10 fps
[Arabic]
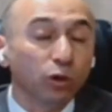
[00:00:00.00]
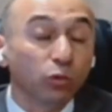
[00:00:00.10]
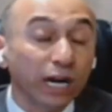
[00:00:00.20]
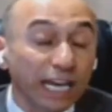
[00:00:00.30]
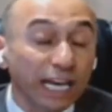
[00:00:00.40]

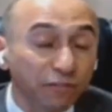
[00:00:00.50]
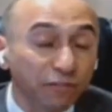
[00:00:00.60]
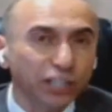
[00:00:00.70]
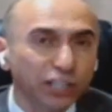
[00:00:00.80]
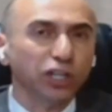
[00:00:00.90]
وكيف
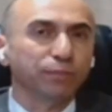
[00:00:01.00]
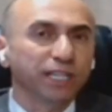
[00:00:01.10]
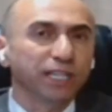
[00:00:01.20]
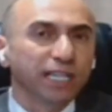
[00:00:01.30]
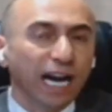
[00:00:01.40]
يجب
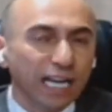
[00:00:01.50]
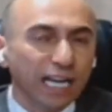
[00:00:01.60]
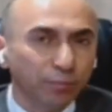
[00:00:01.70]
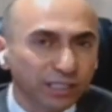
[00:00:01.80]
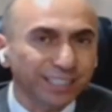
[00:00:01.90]
على
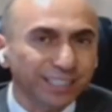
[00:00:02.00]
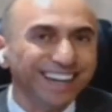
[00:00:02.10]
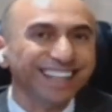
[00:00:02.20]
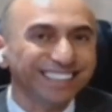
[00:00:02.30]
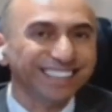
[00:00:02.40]

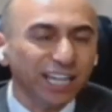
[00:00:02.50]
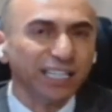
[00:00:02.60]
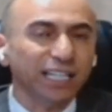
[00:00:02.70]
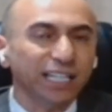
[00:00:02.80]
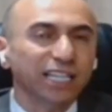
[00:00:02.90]
المنطقه الضغط
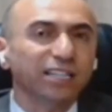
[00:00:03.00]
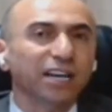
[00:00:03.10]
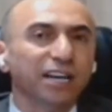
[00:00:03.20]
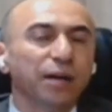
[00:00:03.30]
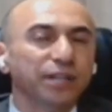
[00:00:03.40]
على الاداره
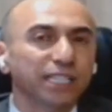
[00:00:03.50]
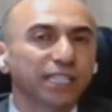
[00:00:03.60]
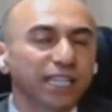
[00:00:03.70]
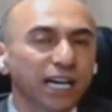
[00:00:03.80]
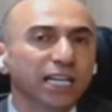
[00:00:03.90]

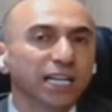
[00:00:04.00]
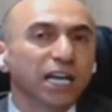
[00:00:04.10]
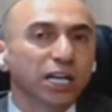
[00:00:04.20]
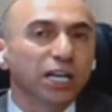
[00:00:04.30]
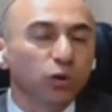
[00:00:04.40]
الامريكيه
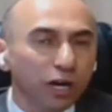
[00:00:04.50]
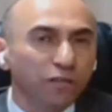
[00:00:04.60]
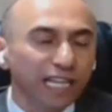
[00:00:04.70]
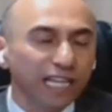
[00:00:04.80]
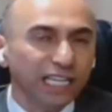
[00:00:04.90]
لوقف
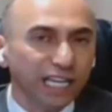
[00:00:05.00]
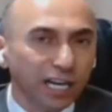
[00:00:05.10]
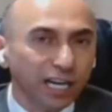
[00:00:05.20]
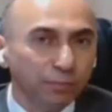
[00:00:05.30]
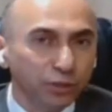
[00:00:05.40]
هذه
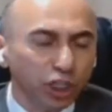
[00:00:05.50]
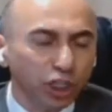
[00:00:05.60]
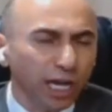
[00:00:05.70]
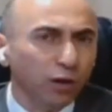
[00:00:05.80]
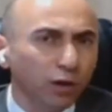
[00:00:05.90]
الحرب من
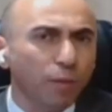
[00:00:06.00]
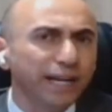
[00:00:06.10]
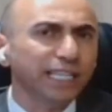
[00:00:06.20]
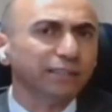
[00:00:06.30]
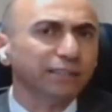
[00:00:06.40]
جهه
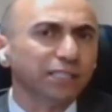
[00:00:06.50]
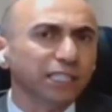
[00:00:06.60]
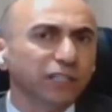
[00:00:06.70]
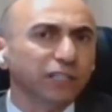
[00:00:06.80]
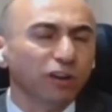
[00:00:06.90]
ومنع
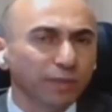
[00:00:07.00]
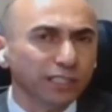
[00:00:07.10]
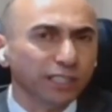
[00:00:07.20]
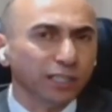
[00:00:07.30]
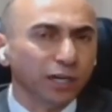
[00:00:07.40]
التصعيد في
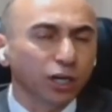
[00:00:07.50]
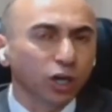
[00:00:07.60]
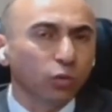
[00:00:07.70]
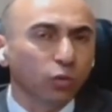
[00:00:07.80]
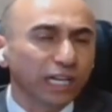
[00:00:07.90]
المنطقه
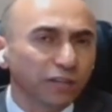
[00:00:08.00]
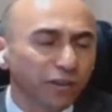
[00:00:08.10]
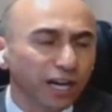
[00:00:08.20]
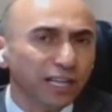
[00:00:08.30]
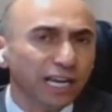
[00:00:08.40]

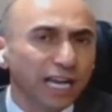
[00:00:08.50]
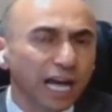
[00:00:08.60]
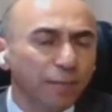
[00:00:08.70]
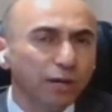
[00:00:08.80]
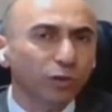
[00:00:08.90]
والحفاظ على
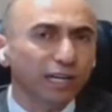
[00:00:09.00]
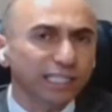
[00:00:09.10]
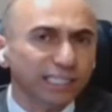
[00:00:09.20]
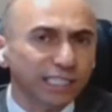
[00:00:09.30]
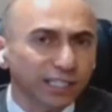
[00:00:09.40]
الامن
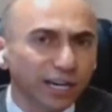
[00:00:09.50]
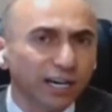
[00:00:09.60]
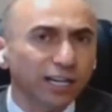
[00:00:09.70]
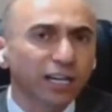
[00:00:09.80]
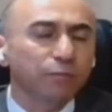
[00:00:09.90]

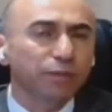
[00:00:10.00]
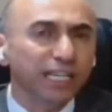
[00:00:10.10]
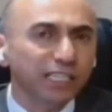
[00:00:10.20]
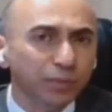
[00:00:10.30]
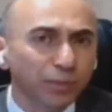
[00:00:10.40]
والاستقرار
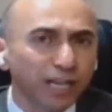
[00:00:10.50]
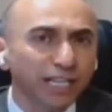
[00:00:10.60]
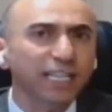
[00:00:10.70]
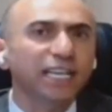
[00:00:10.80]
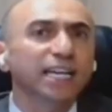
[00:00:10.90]

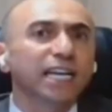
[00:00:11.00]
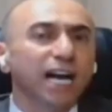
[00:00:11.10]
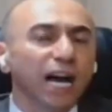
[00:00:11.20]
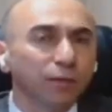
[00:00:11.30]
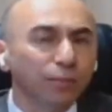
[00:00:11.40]
باعتباره
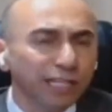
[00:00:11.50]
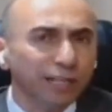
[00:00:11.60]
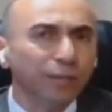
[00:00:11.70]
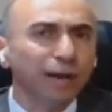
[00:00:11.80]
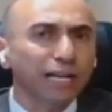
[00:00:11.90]

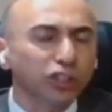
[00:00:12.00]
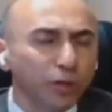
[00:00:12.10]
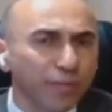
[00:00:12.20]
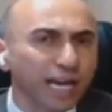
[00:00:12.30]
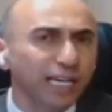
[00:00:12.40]
المطلب
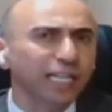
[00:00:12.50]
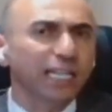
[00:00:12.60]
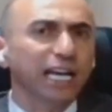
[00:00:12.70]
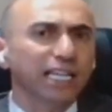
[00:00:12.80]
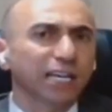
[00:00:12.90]
الجماعي
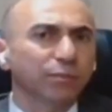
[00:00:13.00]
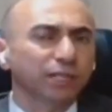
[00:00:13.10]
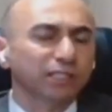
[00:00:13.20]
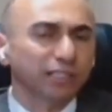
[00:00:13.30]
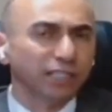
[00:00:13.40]
لهذه
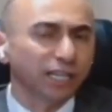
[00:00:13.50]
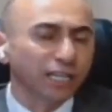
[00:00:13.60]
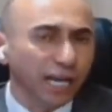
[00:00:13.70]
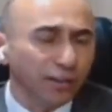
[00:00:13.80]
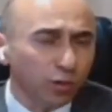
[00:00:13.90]
المنطقه،
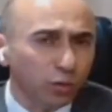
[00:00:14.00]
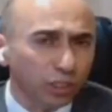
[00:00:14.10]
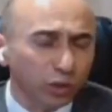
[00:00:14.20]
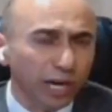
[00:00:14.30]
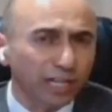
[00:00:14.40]
م. هذا هو السؤال